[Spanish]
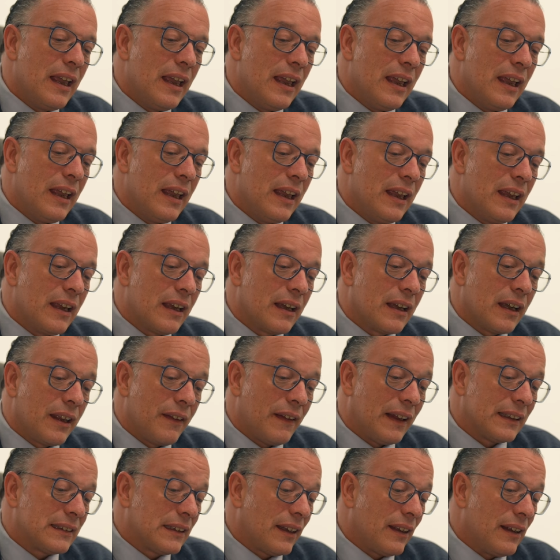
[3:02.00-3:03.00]
y que
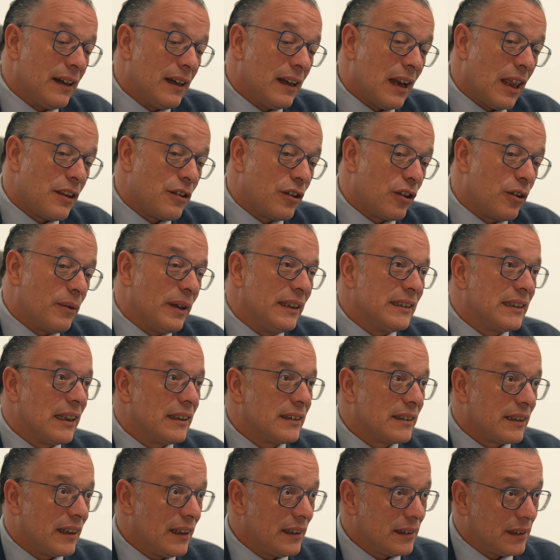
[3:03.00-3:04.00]
data del año
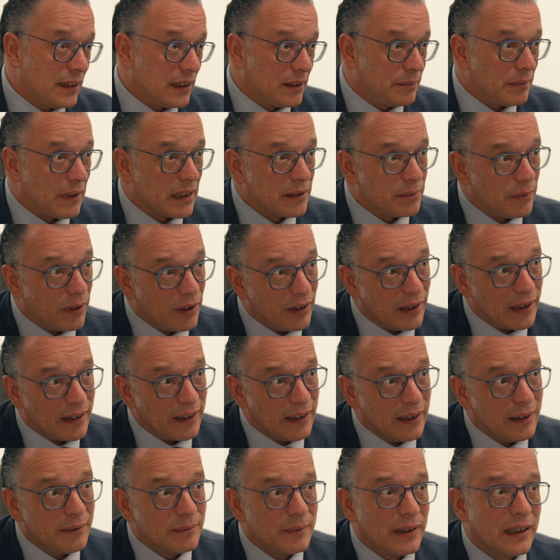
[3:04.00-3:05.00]
93, es más
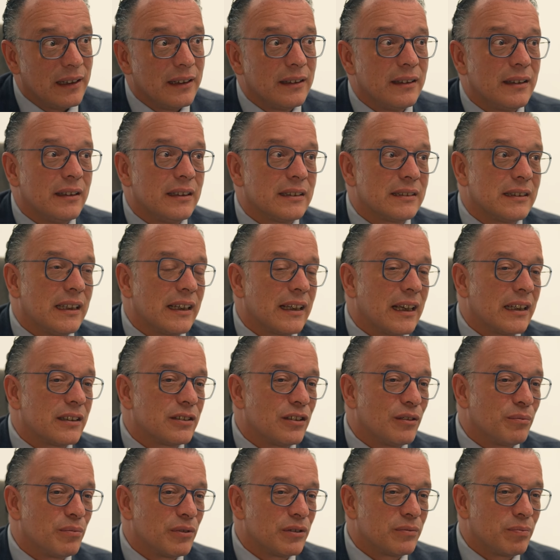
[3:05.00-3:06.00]
moderna, ¿vale? En este
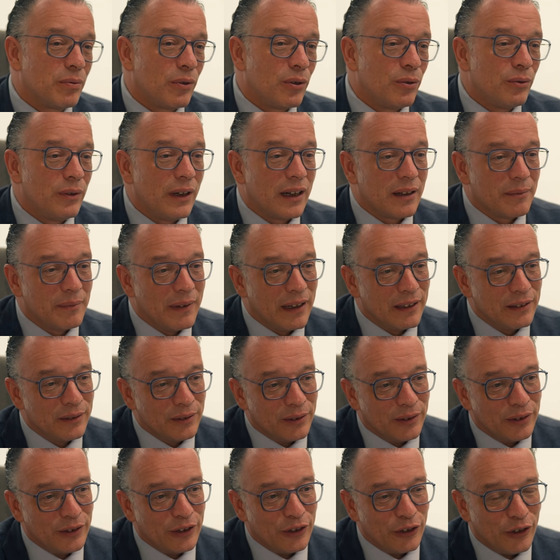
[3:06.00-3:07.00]
caso, pues por un
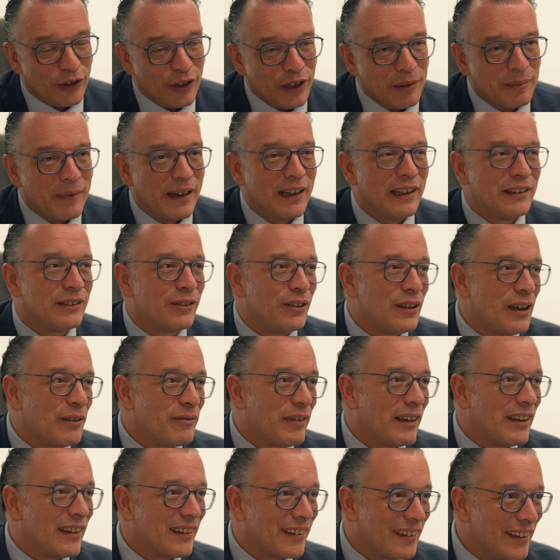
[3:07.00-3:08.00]
hermano de honor y mérito ya
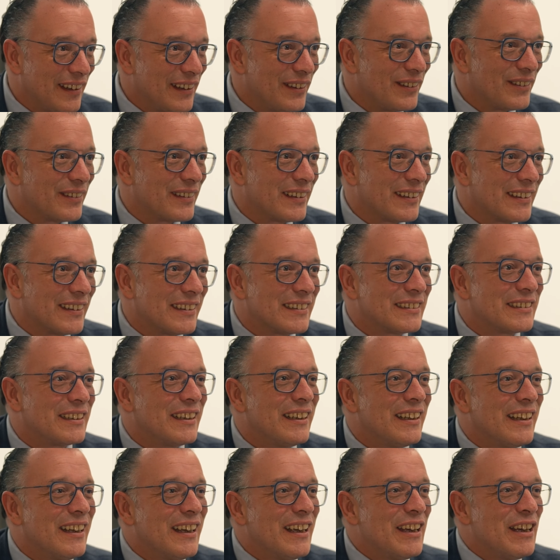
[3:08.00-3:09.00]
fallecido, que
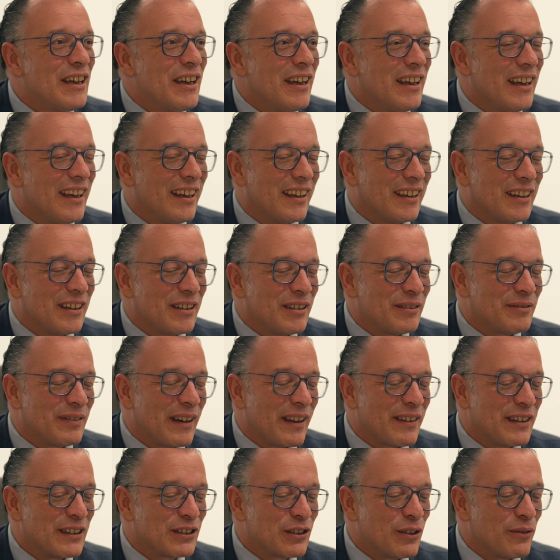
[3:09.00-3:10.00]
es eh,
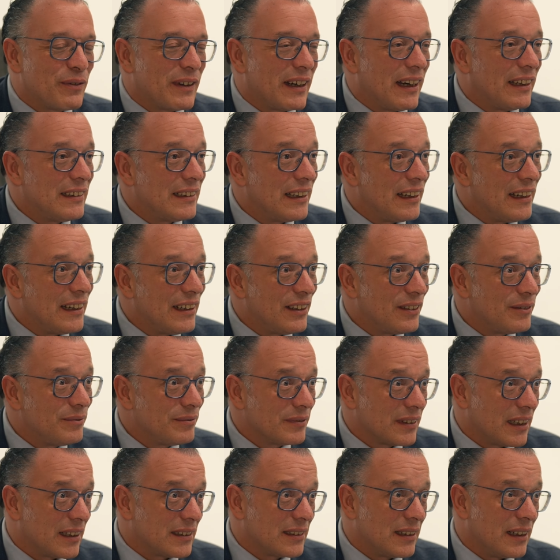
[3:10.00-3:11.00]
Francisco Fernández
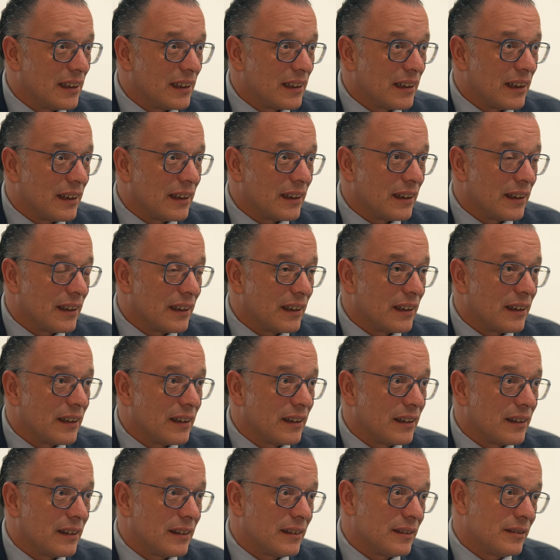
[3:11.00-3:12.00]
León, que es el
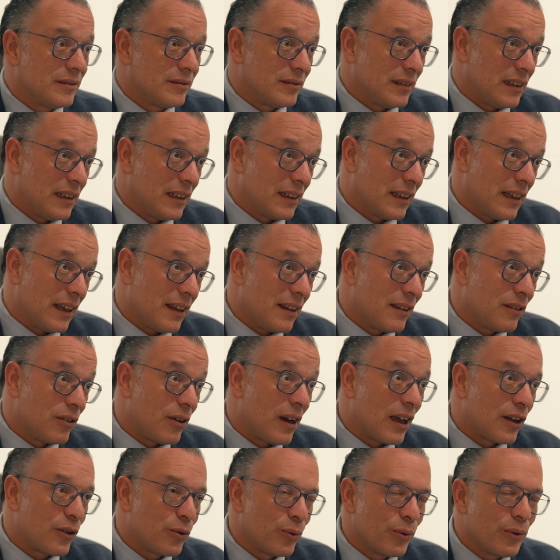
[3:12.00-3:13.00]
que, el que
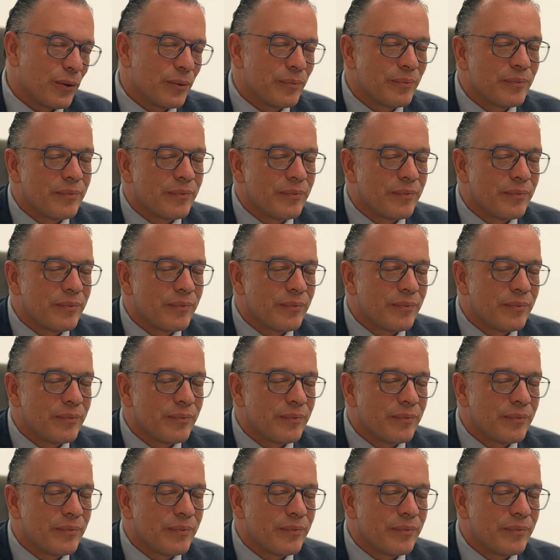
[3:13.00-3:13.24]
hizo la cruz,